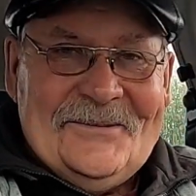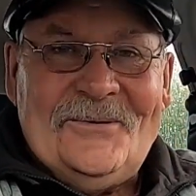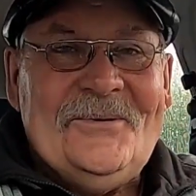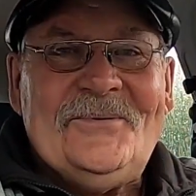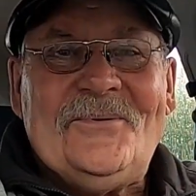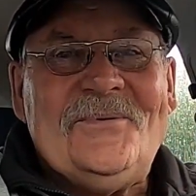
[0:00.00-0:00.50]

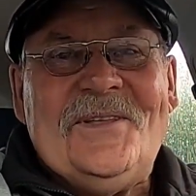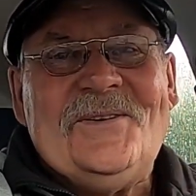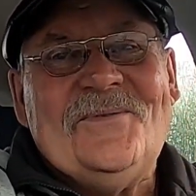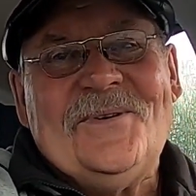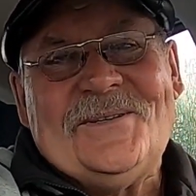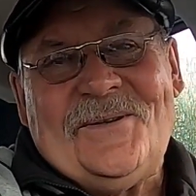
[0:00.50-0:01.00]
Ну, тут
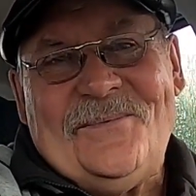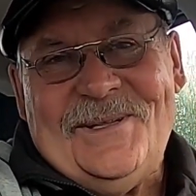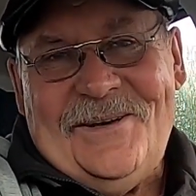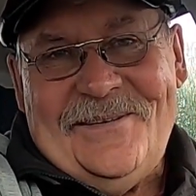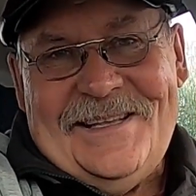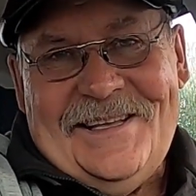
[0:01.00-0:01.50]
ничего
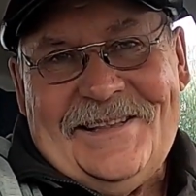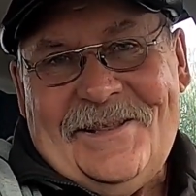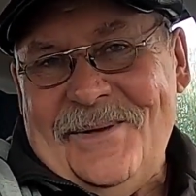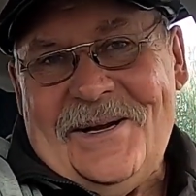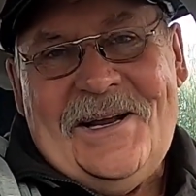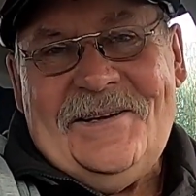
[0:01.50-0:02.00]
особенного нет.
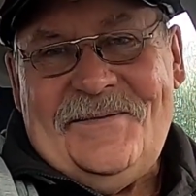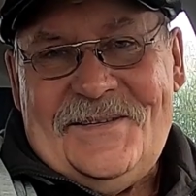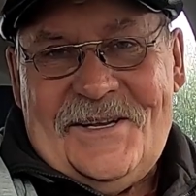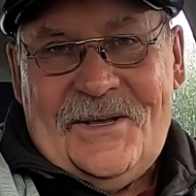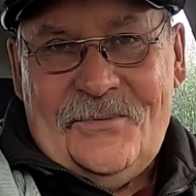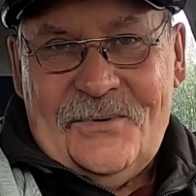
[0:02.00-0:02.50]
Набирали
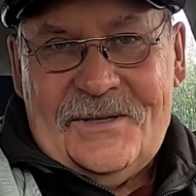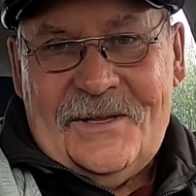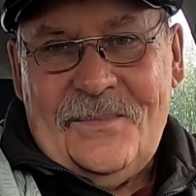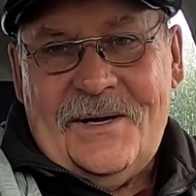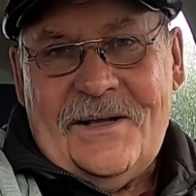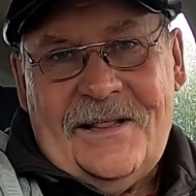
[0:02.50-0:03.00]
все, и он
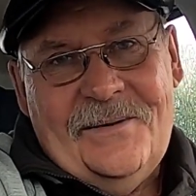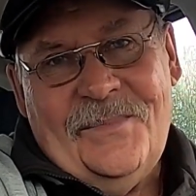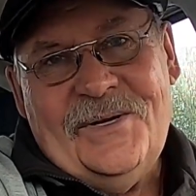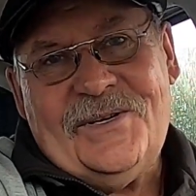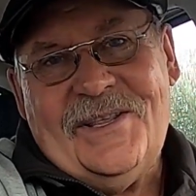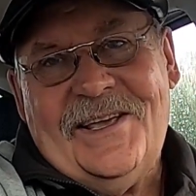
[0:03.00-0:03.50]
набирал
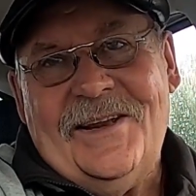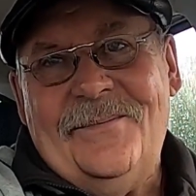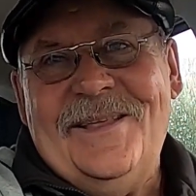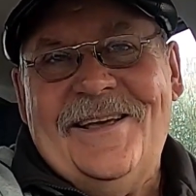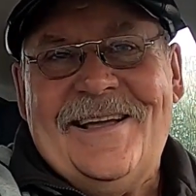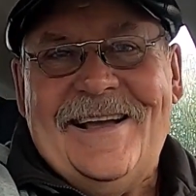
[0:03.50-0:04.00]
обычный
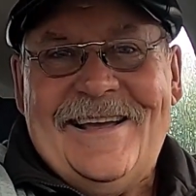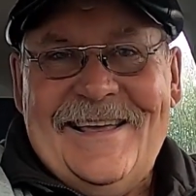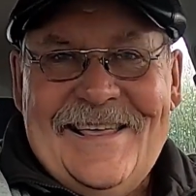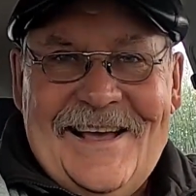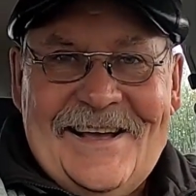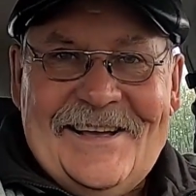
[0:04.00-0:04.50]
грибник, как и
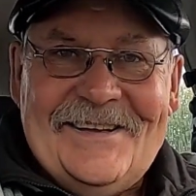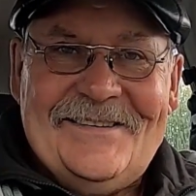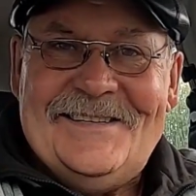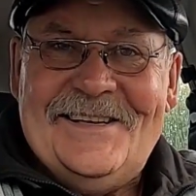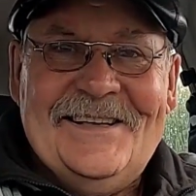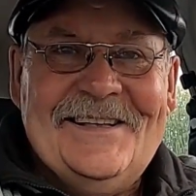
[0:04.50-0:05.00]
я, как и
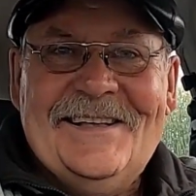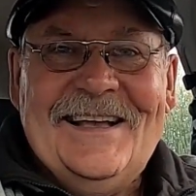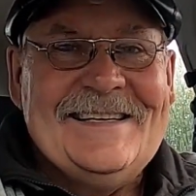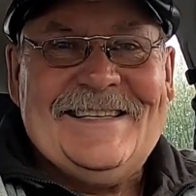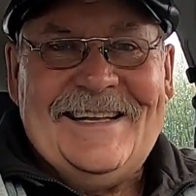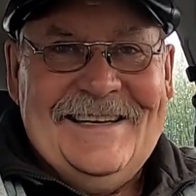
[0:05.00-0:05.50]
все
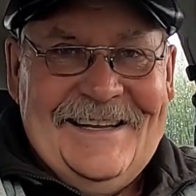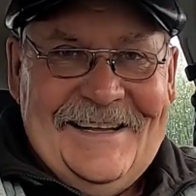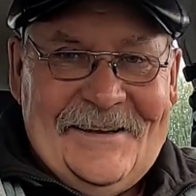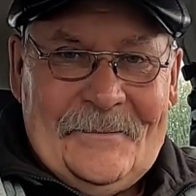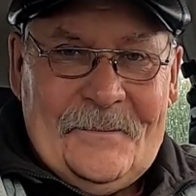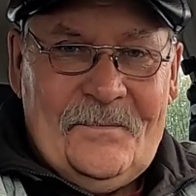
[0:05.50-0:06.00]

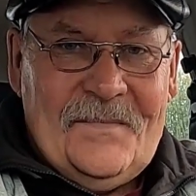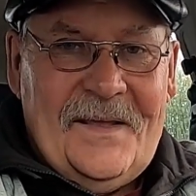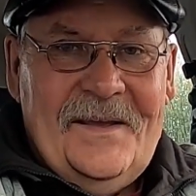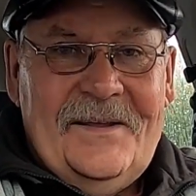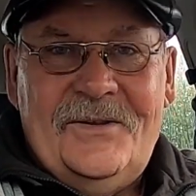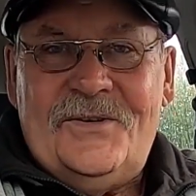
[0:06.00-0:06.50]
остальные.
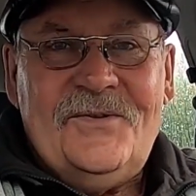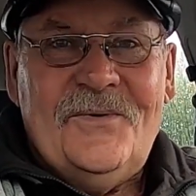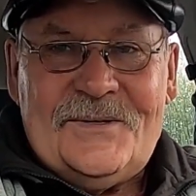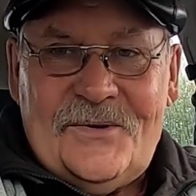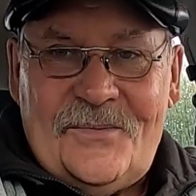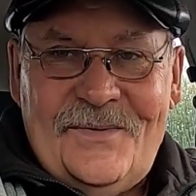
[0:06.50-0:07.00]
Ничего
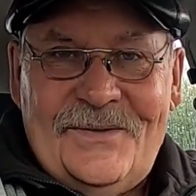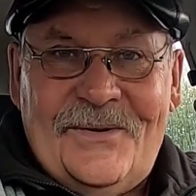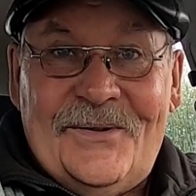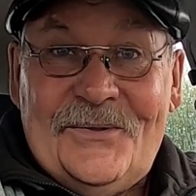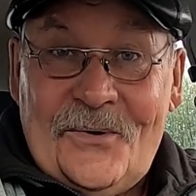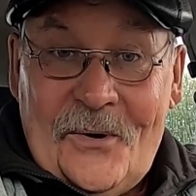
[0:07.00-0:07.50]

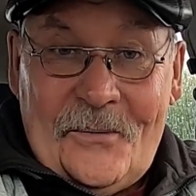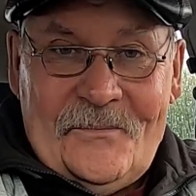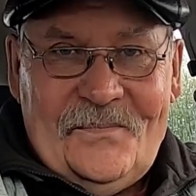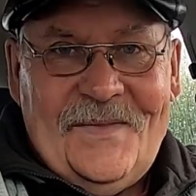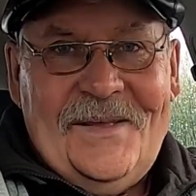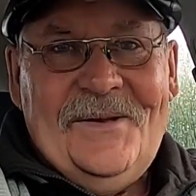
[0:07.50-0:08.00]
особенного, но
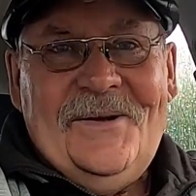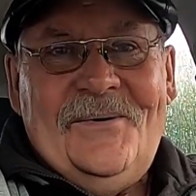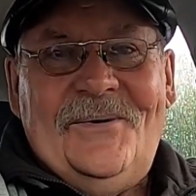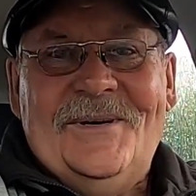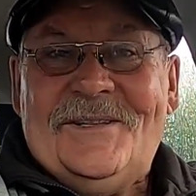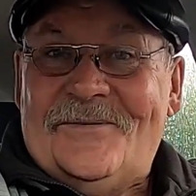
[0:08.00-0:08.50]

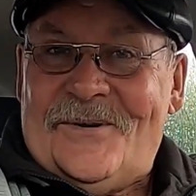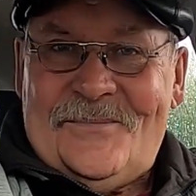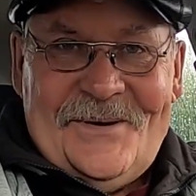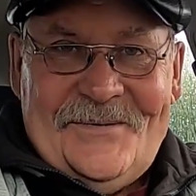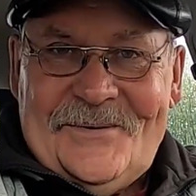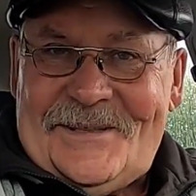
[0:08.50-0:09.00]
у этого
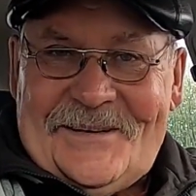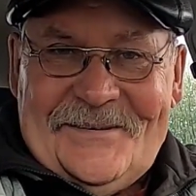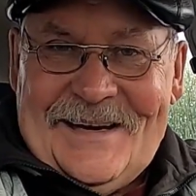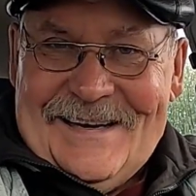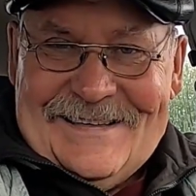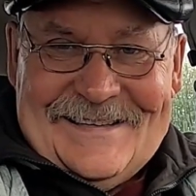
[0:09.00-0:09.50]
моего
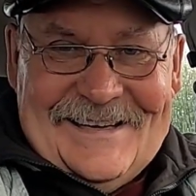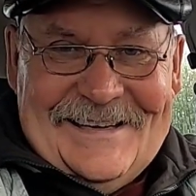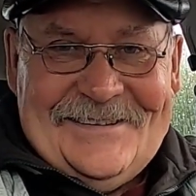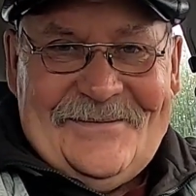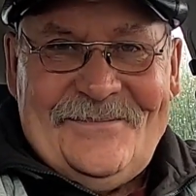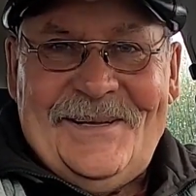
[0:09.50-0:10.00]

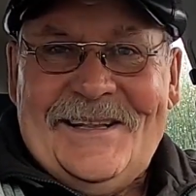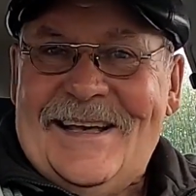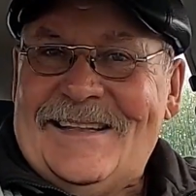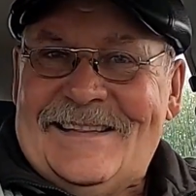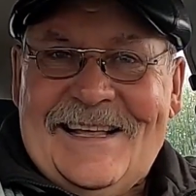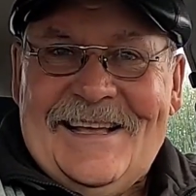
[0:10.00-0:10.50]
товарища
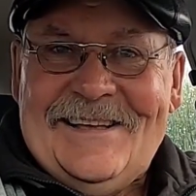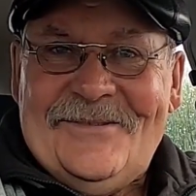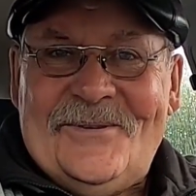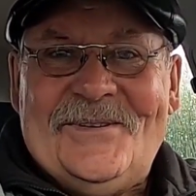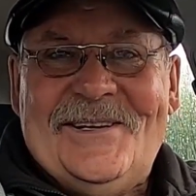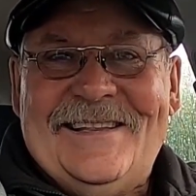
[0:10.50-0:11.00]
была одна
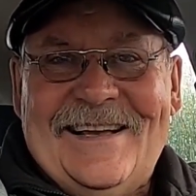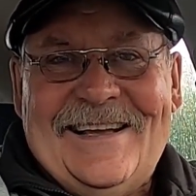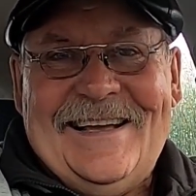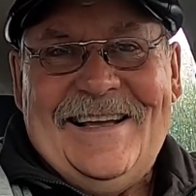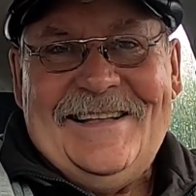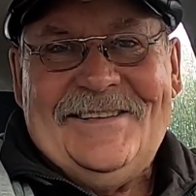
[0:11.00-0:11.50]
очень
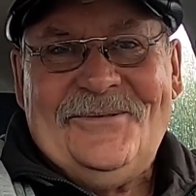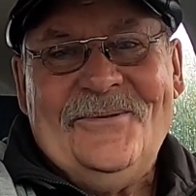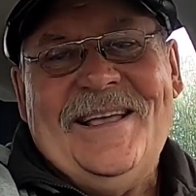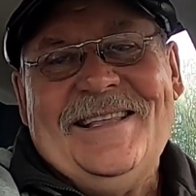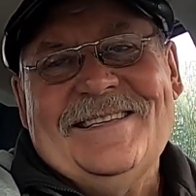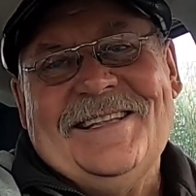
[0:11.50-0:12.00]
такая, ну,
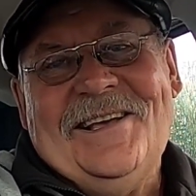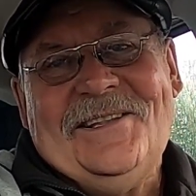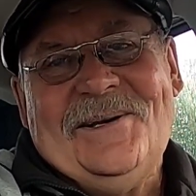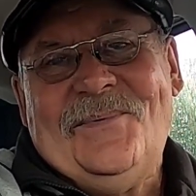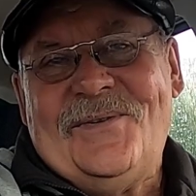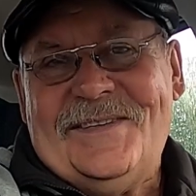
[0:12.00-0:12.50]
я не знаю,
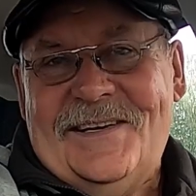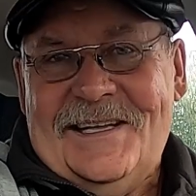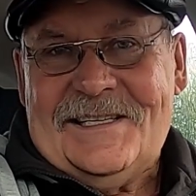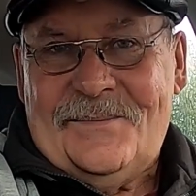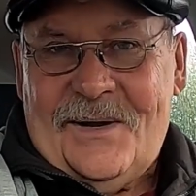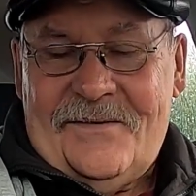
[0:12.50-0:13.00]
на мой
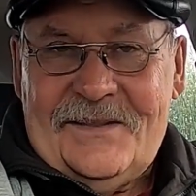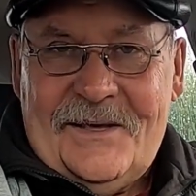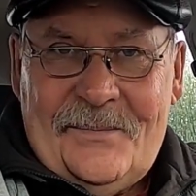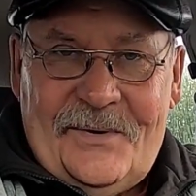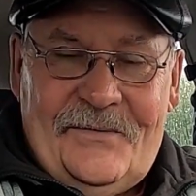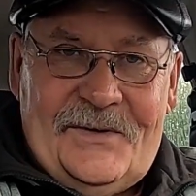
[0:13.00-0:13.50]
взгляд,
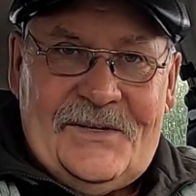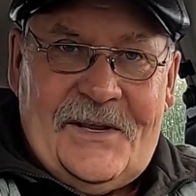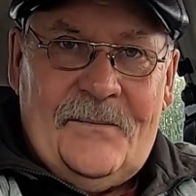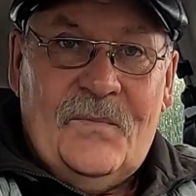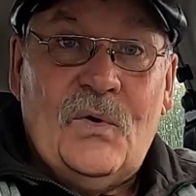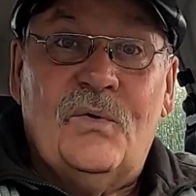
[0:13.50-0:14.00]
забавная
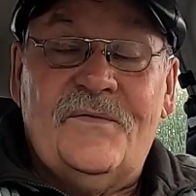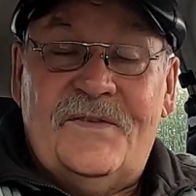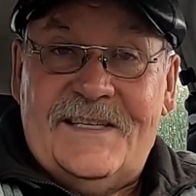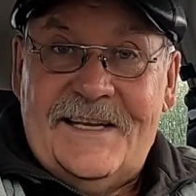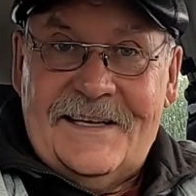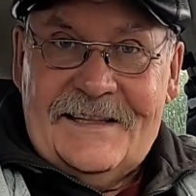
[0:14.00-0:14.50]
привычка. Он
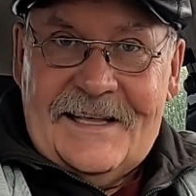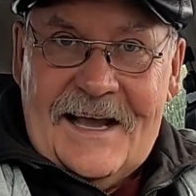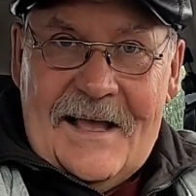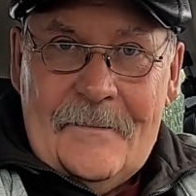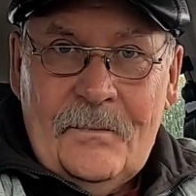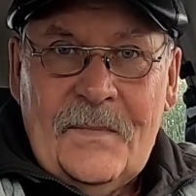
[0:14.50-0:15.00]

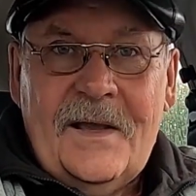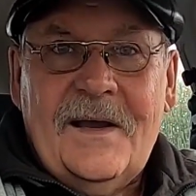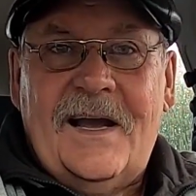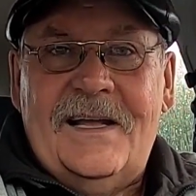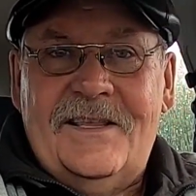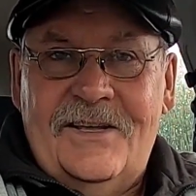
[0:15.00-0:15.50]
всегда
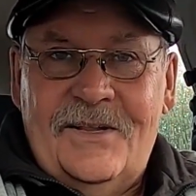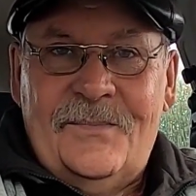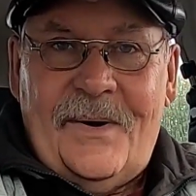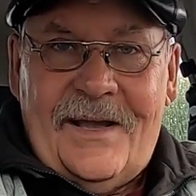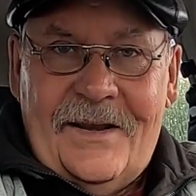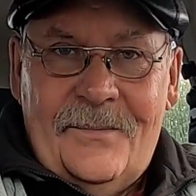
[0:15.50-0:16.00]
ходил
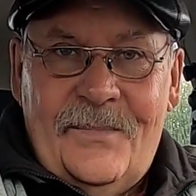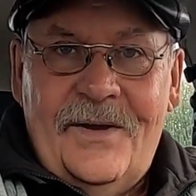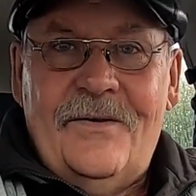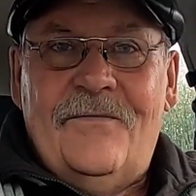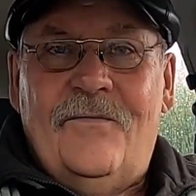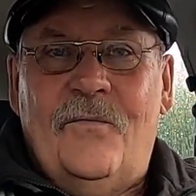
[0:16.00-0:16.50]
по
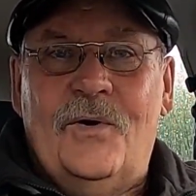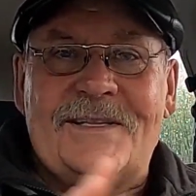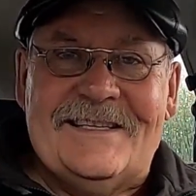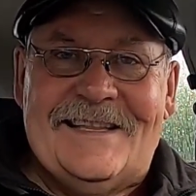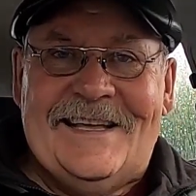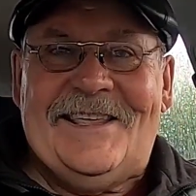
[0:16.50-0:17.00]
грибы
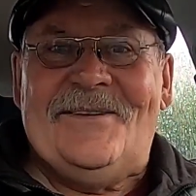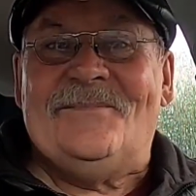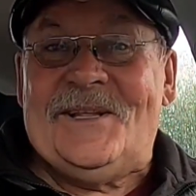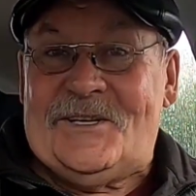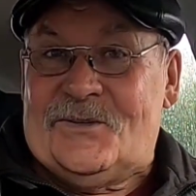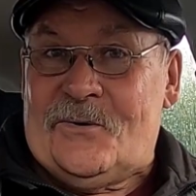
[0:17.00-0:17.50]
вот с
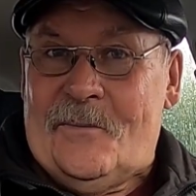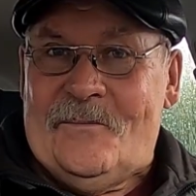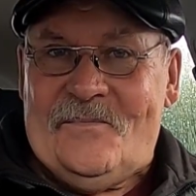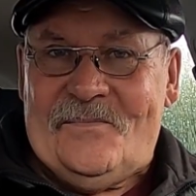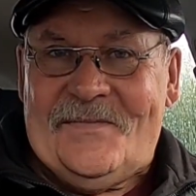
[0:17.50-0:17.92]
таким ножом.